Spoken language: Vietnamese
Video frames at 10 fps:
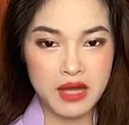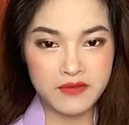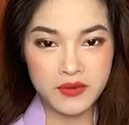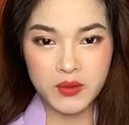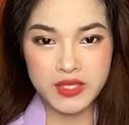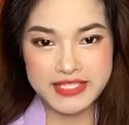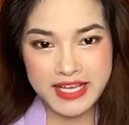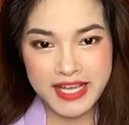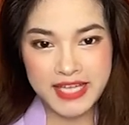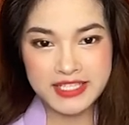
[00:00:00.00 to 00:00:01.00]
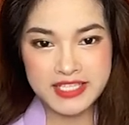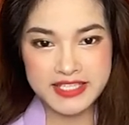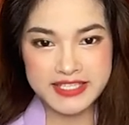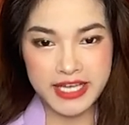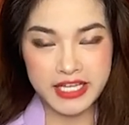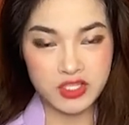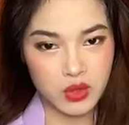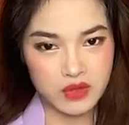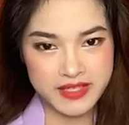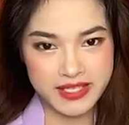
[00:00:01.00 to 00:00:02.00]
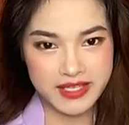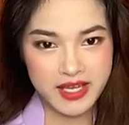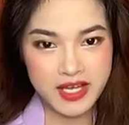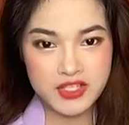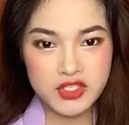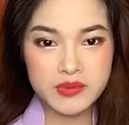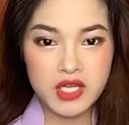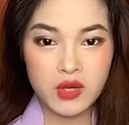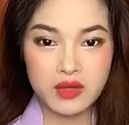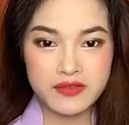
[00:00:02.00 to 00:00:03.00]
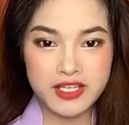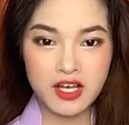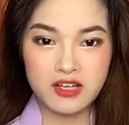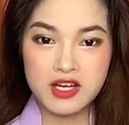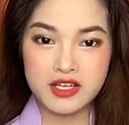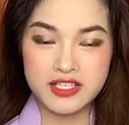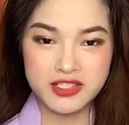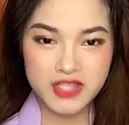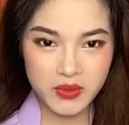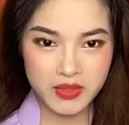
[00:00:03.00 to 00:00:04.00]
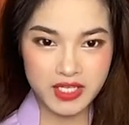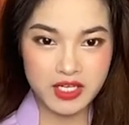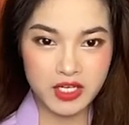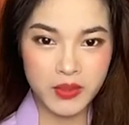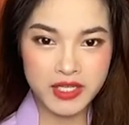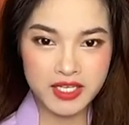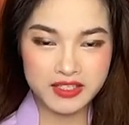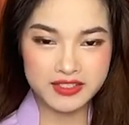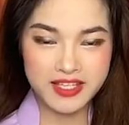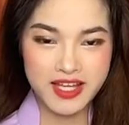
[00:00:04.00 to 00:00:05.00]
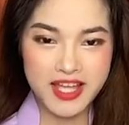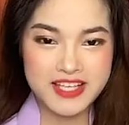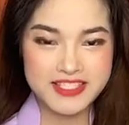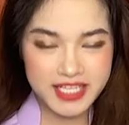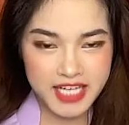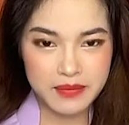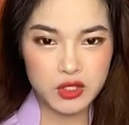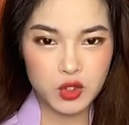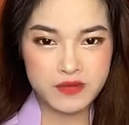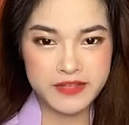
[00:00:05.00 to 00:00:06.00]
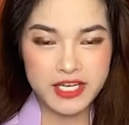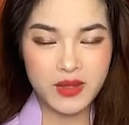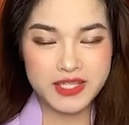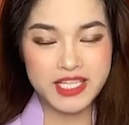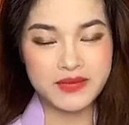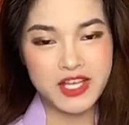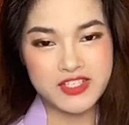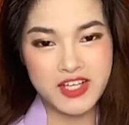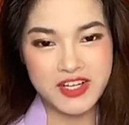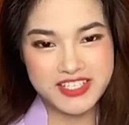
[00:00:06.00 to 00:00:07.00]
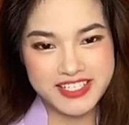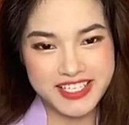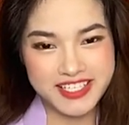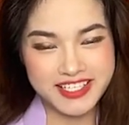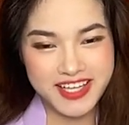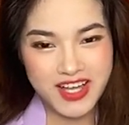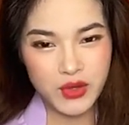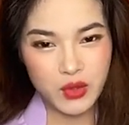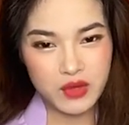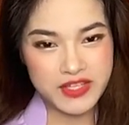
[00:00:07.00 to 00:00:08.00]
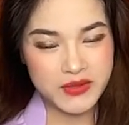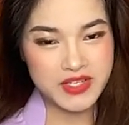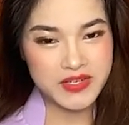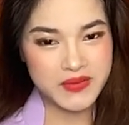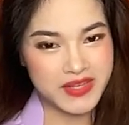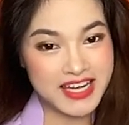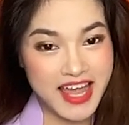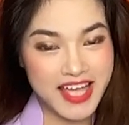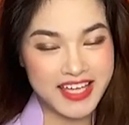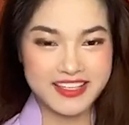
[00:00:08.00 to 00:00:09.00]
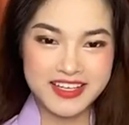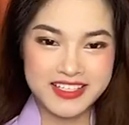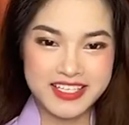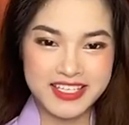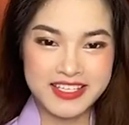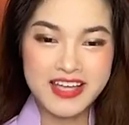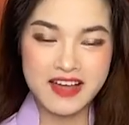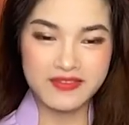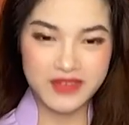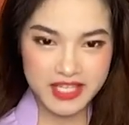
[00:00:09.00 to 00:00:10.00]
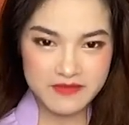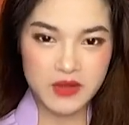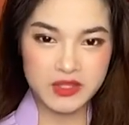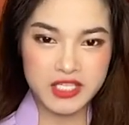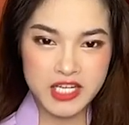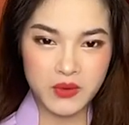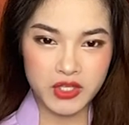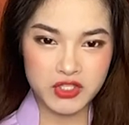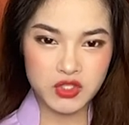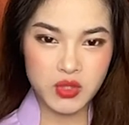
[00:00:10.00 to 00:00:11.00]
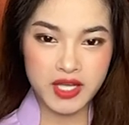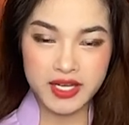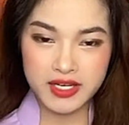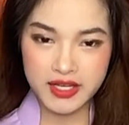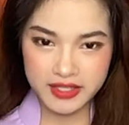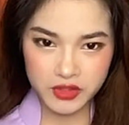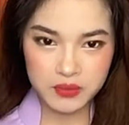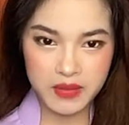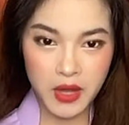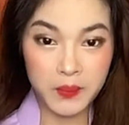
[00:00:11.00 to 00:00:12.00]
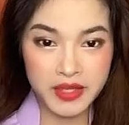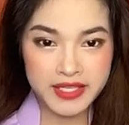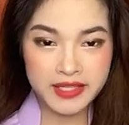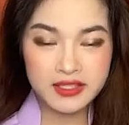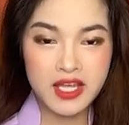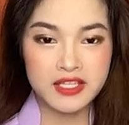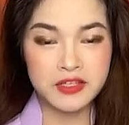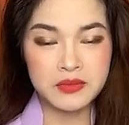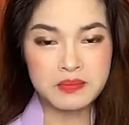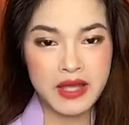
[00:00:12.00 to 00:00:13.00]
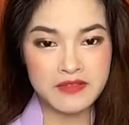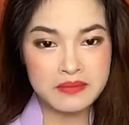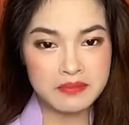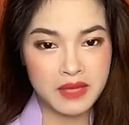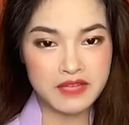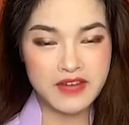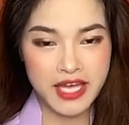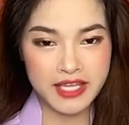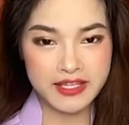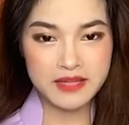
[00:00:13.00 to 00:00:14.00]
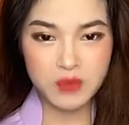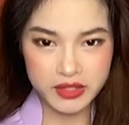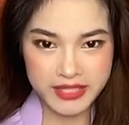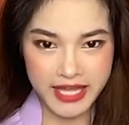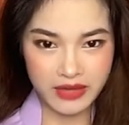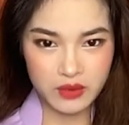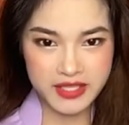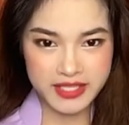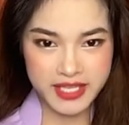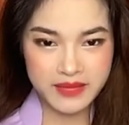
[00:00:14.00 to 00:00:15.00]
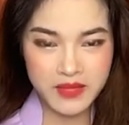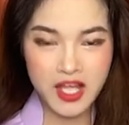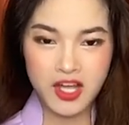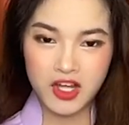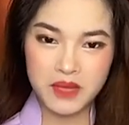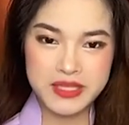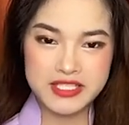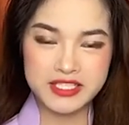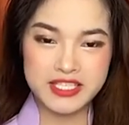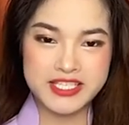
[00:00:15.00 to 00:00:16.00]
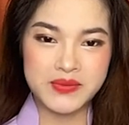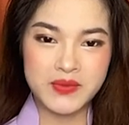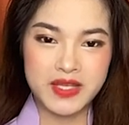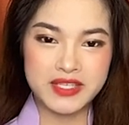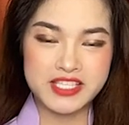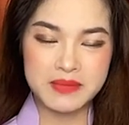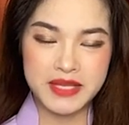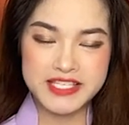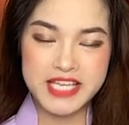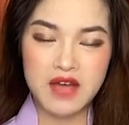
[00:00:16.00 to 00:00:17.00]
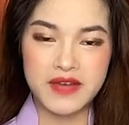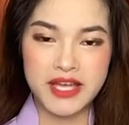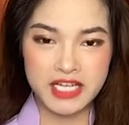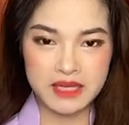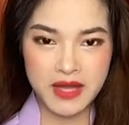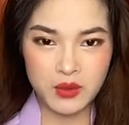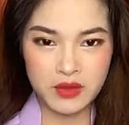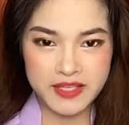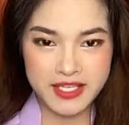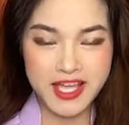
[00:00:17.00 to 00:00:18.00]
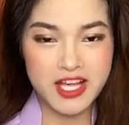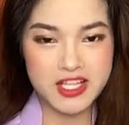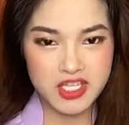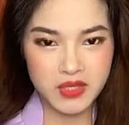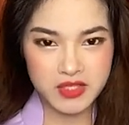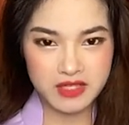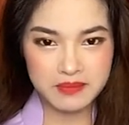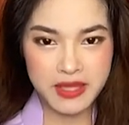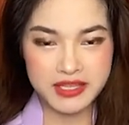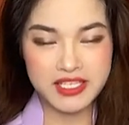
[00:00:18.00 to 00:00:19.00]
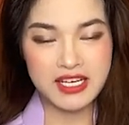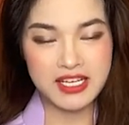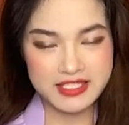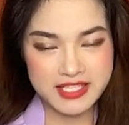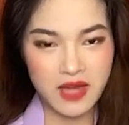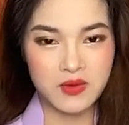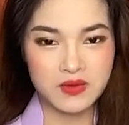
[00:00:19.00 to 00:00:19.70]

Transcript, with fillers: Phong Thủy Gia Cát chia sẻ cho quý vị giúp cho quý vị có được những thông tin hữu ích hơn. Rất cảm ơn quý vị đã quan tâm theo dõi chương trình. Quý vị cũng đừng quên like, đăng ký và nhấn vào tín hiệu quả chuông để nhận thông báo mới nhất, những bài viết mới và hay nhất mỗi tháng quý vị nhé. Còn bây giờ thì Diễm Quỳnh xin mến chào và hẹn gặp lại quý vị trong những bản tin lần sau.